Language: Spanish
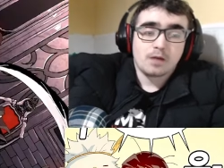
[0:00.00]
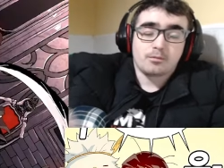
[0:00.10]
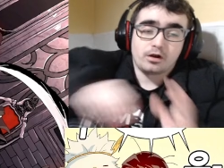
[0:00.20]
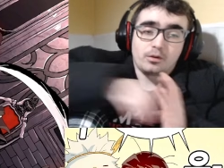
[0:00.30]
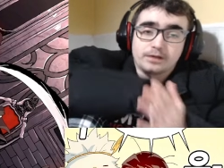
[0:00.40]

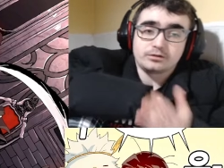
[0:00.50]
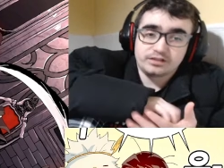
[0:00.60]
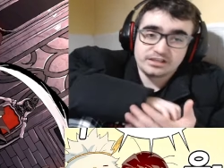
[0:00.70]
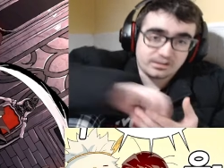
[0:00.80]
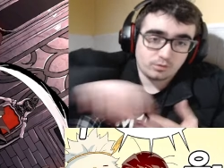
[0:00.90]
Por el objeto que
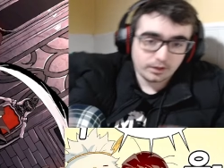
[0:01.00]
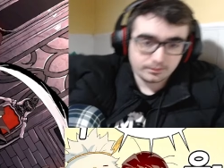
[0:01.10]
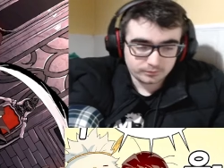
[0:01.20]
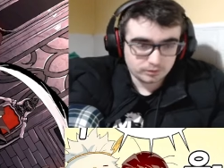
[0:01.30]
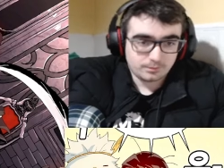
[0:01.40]
tiene se cura,
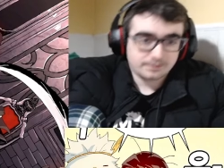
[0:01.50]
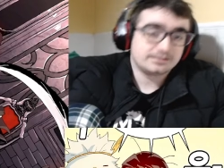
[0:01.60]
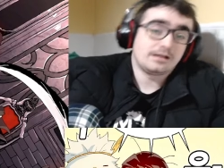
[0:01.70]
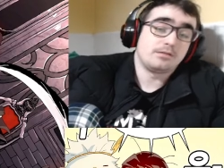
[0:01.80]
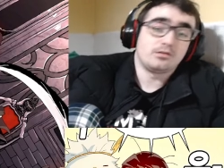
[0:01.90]
¿no? De parte
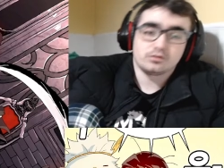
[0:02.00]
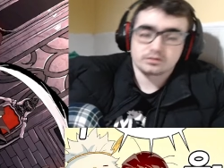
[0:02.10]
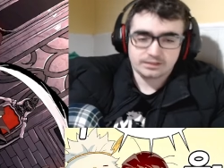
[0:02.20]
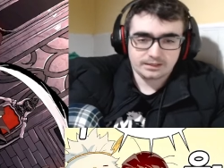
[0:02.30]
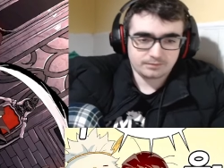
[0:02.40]
está a medio dios,
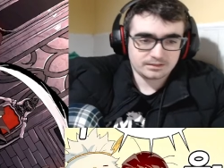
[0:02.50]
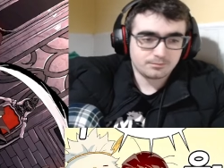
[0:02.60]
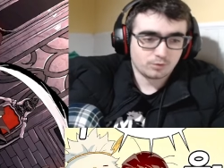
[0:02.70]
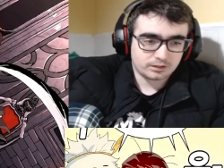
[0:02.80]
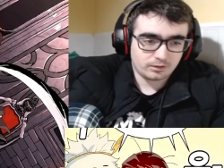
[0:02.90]
así que es
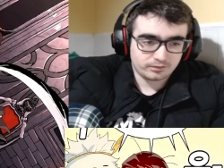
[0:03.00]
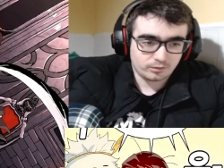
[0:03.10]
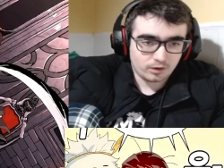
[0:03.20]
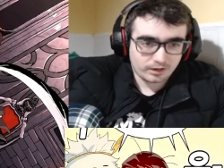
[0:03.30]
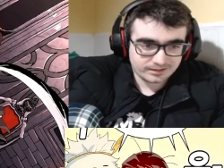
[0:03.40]
inmortal durante
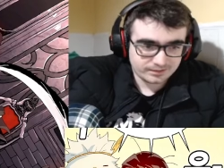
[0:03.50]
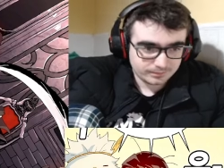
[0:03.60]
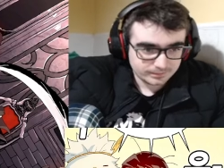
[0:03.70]
una hora casi.